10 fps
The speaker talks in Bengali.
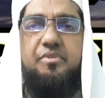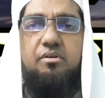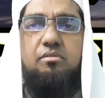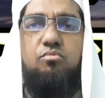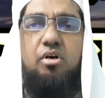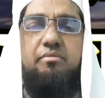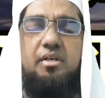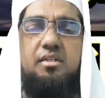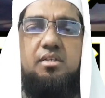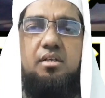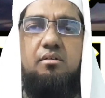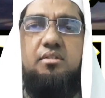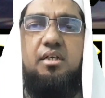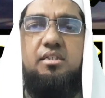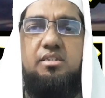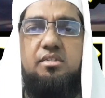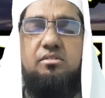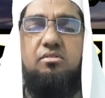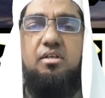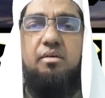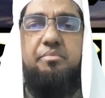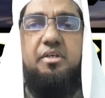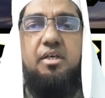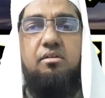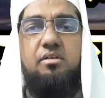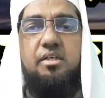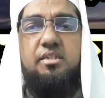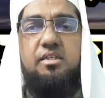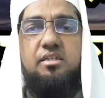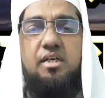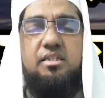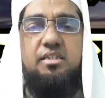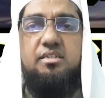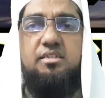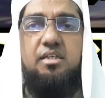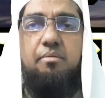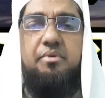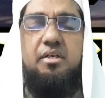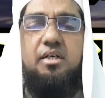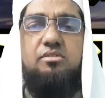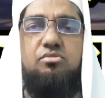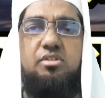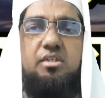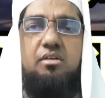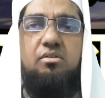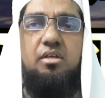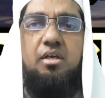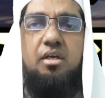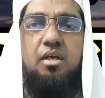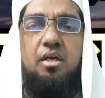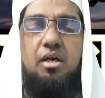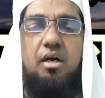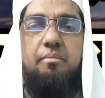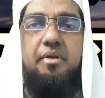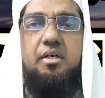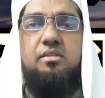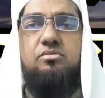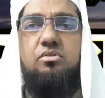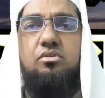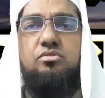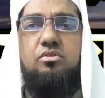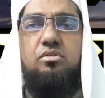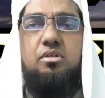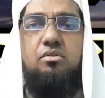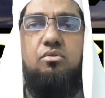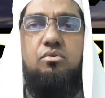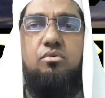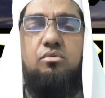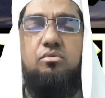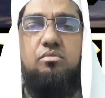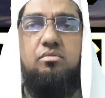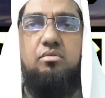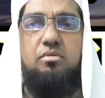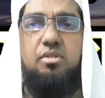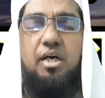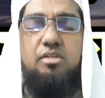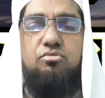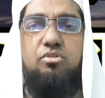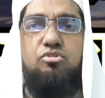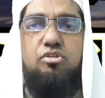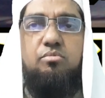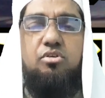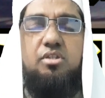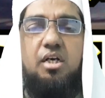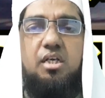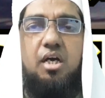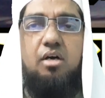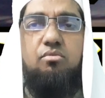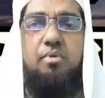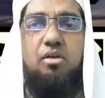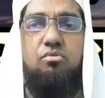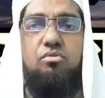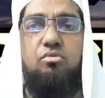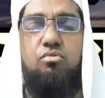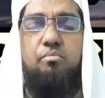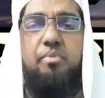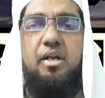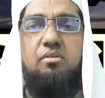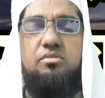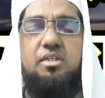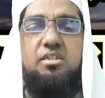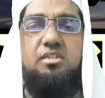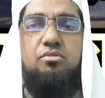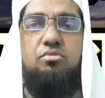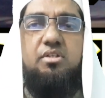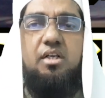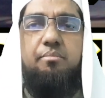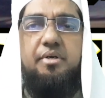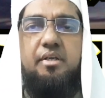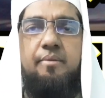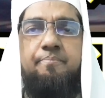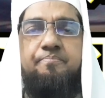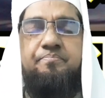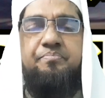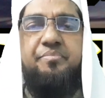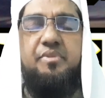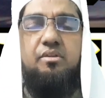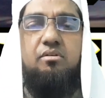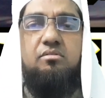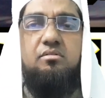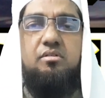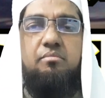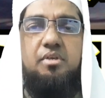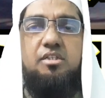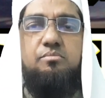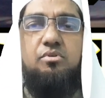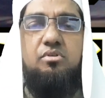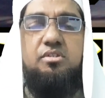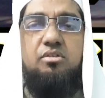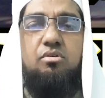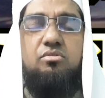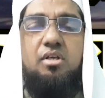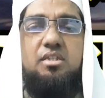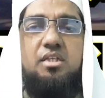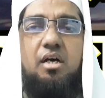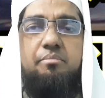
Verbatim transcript: তখন মোয়াবিয়া রাজি আল্লাহ তাকে জিজ্ঞেস করলেন আপনি কেন ডাকতে ডাকতে এসেছেন আপনার কাজ তো সেটা নয় আপনার কাজ তো হলো যখন কেউ তাহাজুদের সময় তাকে আরো ভালো করে ঘুম পাড়ানো যাতে সে উঠতে না পারে তখন ইবলিস বলল যে গত রাত্রে